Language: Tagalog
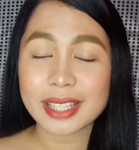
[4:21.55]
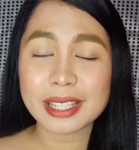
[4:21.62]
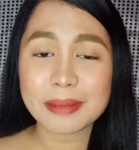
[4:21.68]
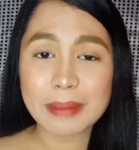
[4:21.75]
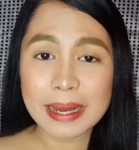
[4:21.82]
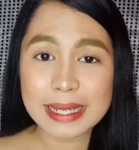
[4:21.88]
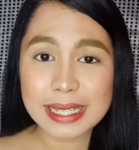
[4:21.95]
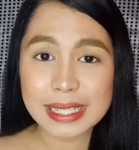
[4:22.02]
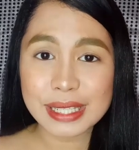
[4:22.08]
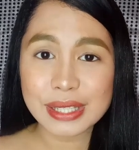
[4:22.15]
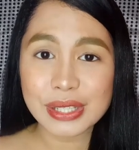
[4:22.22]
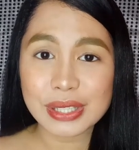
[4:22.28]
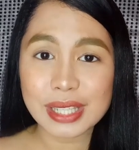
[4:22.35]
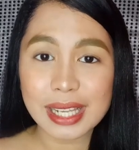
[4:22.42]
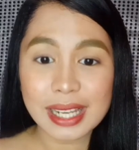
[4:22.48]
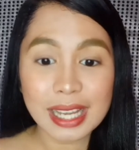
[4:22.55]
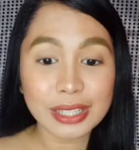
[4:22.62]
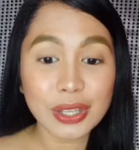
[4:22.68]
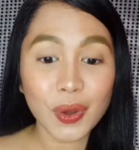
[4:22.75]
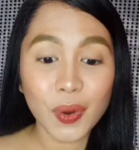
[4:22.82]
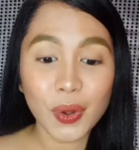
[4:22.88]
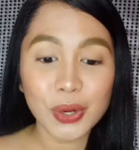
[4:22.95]
And imagine niyo na
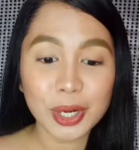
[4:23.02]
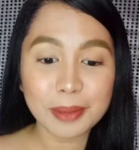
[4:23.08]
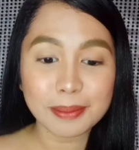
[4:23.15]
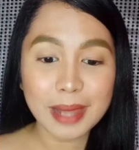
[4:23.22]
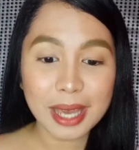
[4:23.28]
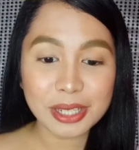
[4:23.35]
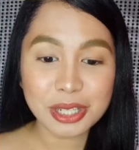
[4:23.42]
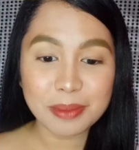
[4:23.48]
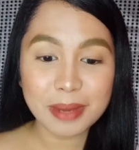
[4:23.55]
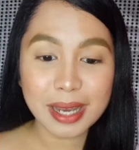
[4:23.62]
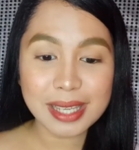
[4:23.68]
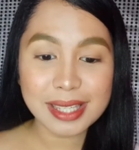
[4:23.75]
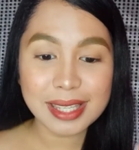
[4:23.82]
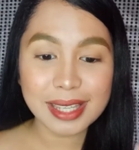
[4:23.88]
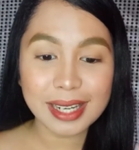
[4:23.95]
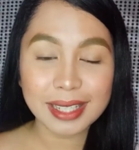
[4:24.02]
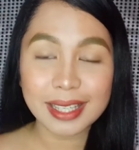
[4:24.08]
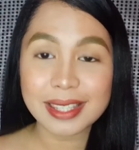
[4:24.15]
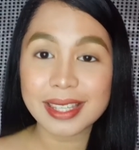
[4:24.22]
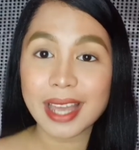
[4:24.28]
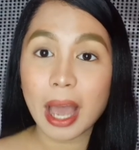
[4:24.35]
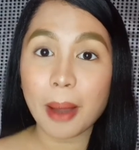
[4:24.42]
lang na color black siya mga sister
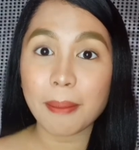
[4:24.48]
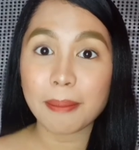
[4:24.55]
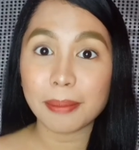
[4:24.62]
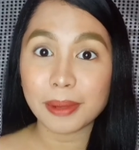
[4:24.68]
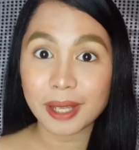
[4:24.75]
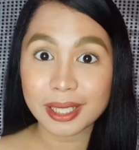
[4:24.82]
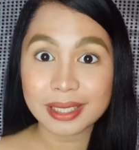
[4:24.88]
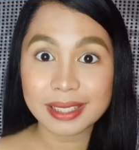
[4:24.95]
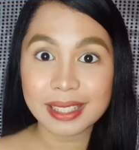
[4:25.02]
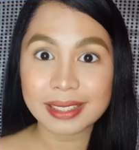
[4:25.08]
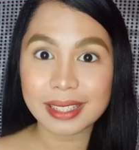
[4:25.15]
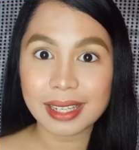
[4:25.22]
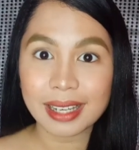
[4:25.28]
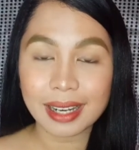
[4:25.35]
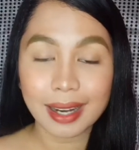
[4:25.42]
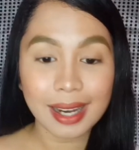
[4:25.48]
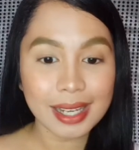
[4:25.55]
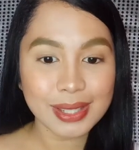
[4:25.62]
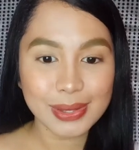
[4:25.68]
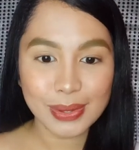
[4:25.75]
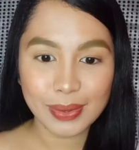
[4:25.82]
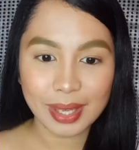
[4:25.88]
kasi ang blonde niya
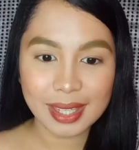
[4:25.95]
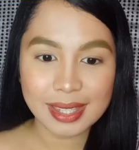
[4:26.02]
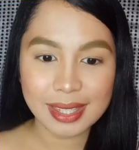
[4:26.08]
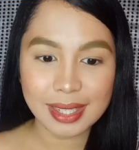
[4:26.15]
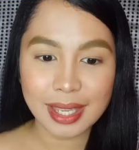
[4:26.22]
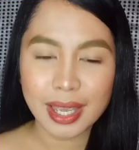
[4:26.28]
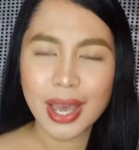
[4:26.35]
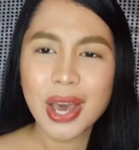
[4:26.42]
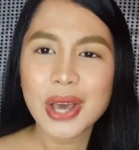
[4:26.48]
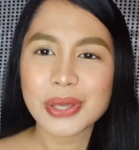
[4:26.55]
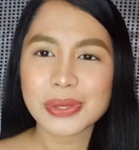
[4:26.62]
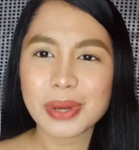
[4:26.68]
talaga as you can see.